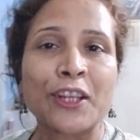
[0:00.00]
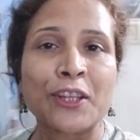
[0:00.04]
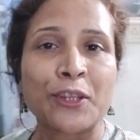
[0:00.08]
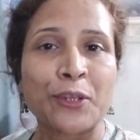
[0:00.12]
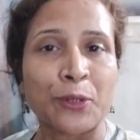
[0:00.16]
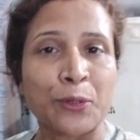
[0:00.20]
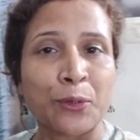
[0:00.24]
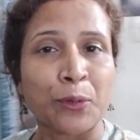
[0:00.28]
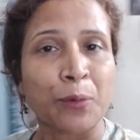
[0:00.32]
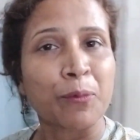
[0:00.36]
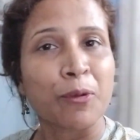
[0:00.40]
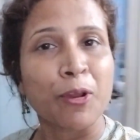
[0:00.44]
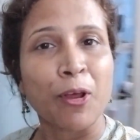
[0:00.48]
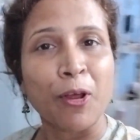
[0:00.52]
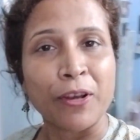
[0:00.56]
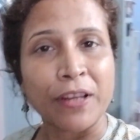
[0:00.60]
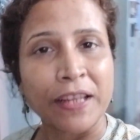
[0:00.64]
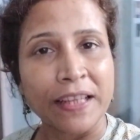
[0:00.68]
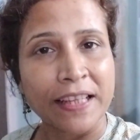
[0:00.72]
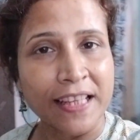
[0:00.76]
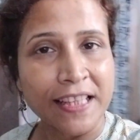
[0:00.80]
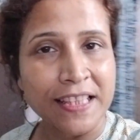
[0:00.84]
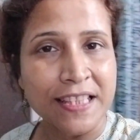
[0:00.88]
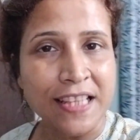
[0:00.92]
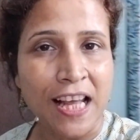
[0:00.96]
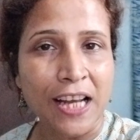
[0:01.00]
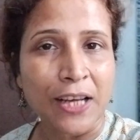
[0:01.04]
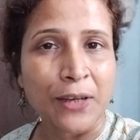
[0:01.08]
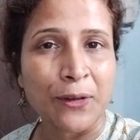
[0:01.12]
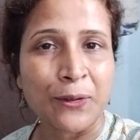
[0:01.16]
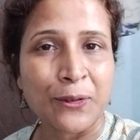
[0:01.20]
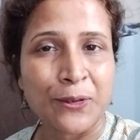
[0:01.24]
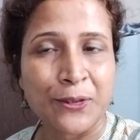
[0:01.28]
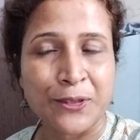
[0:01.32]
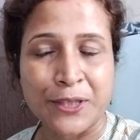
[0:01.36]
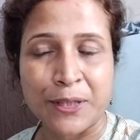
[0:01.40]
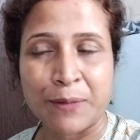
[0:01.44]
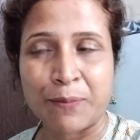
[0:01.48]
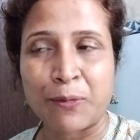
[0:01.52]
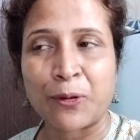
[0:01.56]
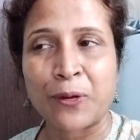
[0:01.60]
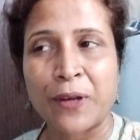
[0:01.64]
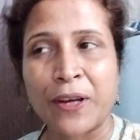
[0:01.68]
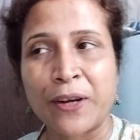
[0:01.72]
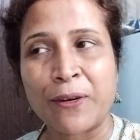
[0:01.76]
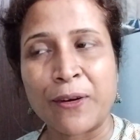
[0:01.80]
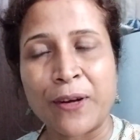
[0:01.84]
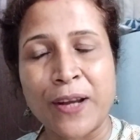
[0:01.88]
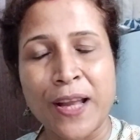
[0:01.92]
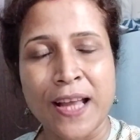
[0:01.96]
তো তোমরা অনেকেই জানো যে
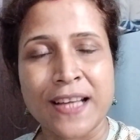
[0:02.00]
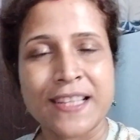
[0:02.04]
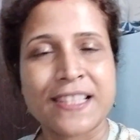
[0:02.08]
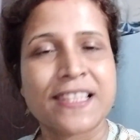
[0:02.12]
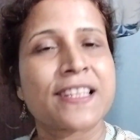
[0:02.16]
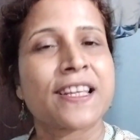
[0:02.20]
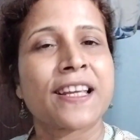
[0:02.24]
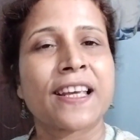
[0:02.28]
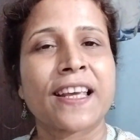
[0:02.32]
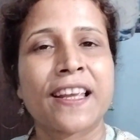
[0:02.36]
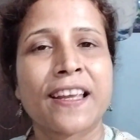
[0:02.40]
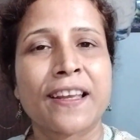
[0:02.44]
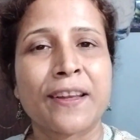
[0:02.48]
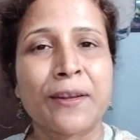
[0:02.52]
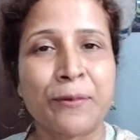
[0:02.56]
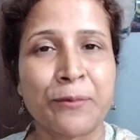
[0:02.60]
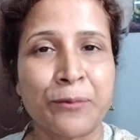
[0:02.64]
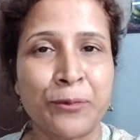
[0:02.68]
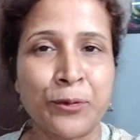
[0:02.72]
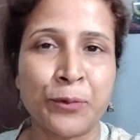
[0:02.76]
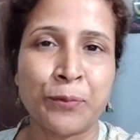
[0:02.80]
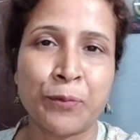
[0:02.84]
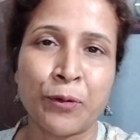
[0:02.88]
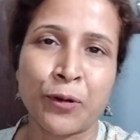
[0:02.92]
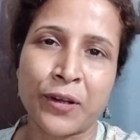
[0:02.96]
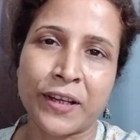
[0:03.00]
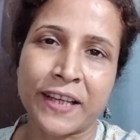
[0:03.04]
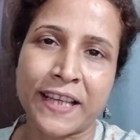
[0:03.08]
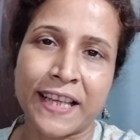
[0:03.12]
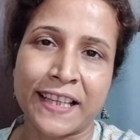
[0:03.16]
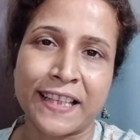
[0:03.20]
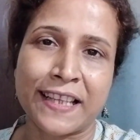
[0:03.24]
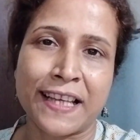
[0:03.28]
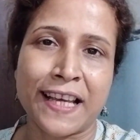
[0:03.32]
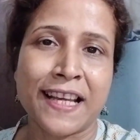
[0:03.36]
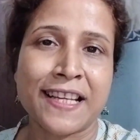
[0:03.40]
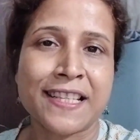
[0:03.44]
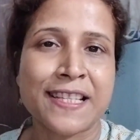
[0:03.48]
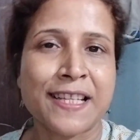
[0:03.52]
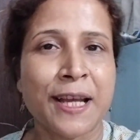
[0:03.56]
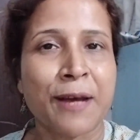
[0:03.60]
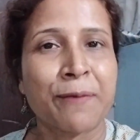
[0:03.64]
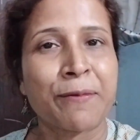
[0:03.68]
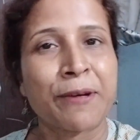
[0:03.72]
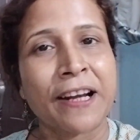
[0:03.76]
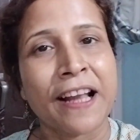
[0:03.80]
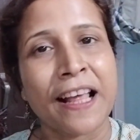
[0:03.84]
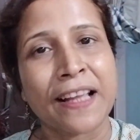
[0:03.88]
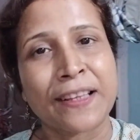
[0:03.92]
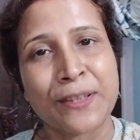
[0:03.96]
বোনের ঘরে আসলে দুপুরে খেতে আসি
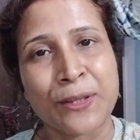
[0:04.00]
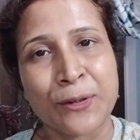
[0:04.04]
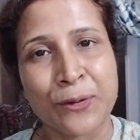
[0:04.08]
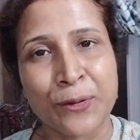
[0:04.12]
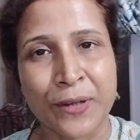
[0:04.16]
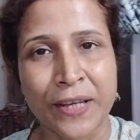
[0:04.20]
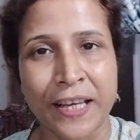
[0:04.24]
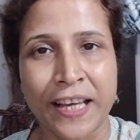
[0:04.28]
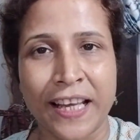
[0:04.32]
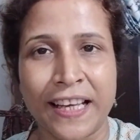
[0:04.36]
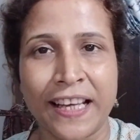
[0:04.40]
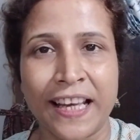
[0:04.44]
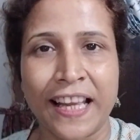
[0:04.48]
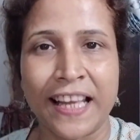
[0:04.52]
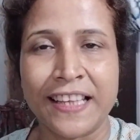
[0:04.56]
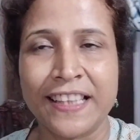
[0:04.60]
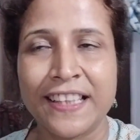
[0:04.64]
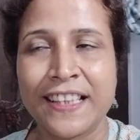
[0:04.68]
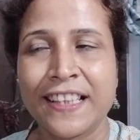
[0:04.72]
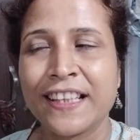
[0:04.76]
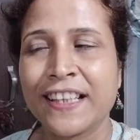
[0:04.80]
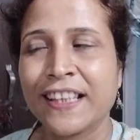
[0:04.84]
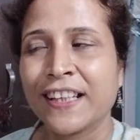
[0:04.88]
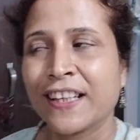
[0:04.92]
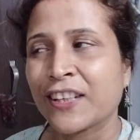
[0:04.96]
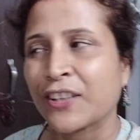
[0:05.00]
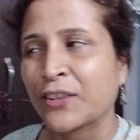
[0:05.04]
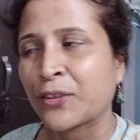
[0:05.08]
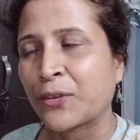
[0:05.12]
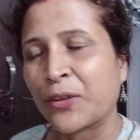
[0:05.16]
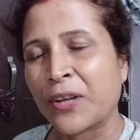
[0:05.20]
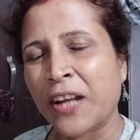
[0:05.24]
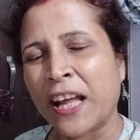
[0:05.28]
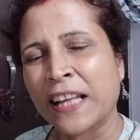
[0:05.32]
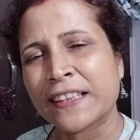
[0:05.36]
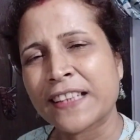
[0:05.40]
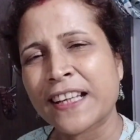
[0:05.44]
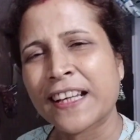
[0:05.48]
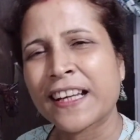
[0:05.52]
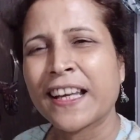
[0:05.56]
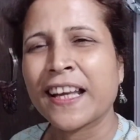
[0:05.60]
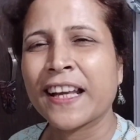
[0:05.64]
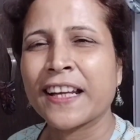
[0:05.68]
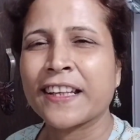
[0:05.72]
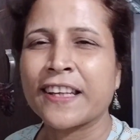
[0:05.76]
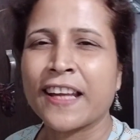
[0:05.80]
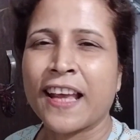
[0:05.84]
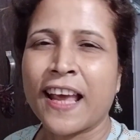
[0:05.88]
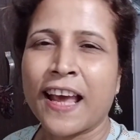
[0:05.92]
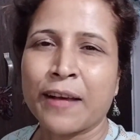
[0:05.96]
আবার রাতেও খেয়ে নেই তো রাতে
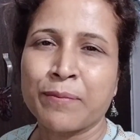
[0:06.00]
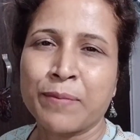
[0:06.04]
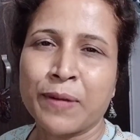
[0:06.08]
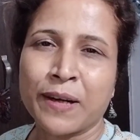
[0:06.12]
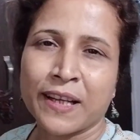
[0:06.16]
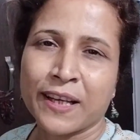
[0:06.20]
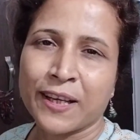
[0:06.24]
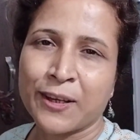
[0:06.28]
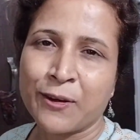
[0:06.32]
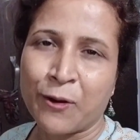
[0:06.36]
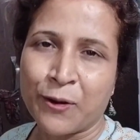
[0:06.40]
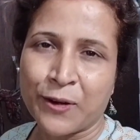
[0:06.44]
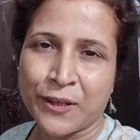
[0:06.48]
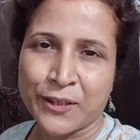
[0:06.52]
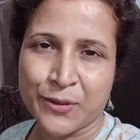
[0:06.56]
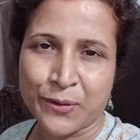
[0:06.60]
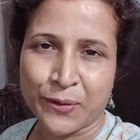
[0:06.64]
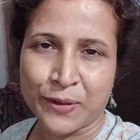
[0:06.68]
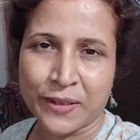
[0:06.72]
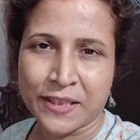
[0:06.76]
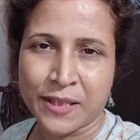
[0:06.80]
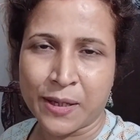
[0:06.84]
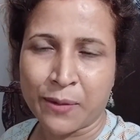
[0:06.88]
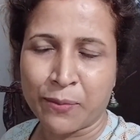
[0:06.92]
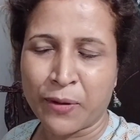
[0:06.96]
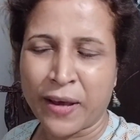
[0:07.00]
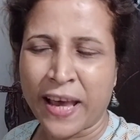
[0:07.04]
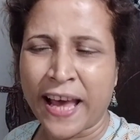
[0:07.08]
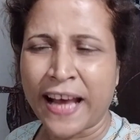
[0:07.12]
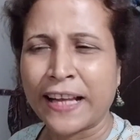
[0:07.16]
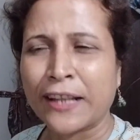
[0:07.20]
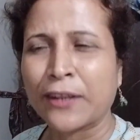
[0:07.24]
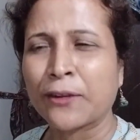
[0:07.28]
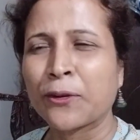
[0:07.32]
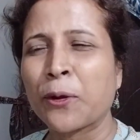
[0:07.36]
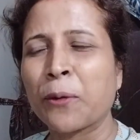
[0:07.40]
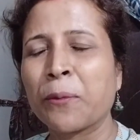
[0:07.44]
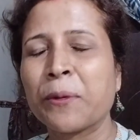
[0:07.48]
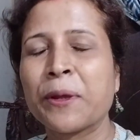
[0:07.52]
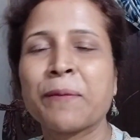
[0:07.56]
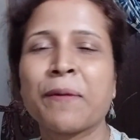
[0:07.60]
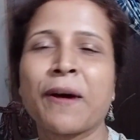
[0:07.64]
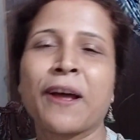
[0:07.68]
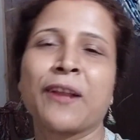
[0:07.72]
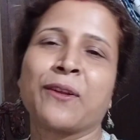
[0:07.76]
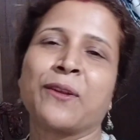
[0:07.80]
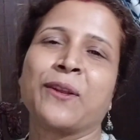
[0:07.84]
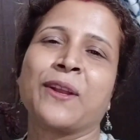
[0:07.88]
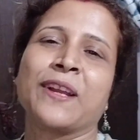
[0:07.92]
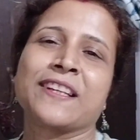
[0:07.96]
খেয়েটে একবারেই ঘরে চলে যাব একদমই
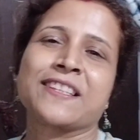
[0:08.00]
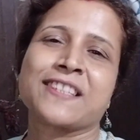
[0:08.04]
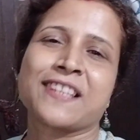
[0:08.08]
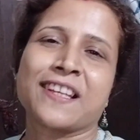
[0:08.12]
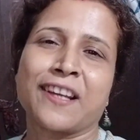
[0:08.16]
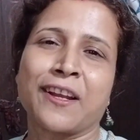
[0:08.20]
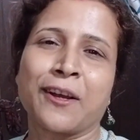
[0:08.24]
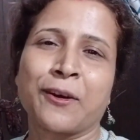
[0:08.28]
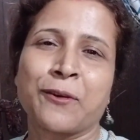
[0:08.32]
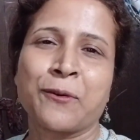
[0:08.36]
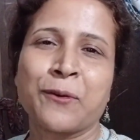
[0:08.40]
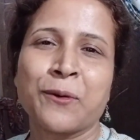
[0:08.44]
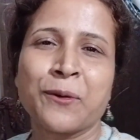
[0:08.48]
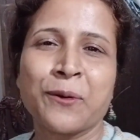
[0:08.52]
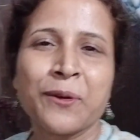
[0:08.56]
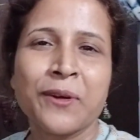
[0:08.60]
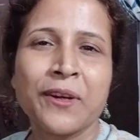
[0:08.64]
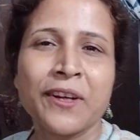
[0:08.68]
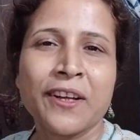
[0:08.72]
ভালো লাগছে না গো